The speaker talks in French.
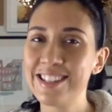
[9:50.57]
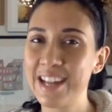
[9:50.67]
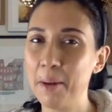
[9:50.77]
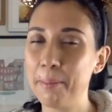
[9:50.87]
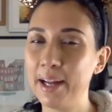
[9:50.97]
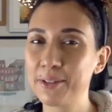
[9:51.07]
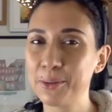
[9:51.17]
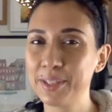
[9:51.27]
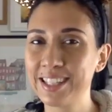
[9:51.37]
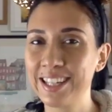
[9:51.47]
sympa ton
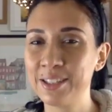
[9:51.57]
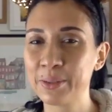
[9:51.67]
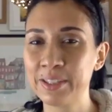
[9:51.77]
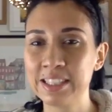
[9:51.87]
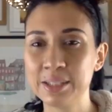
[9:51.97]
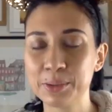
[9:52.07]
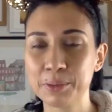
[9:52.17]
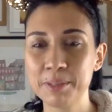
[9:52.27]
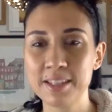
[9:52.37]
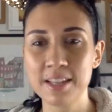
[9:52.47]
week-end, toi, dis donc,
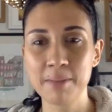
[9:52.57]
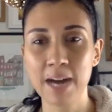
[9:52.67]
Miss Emma.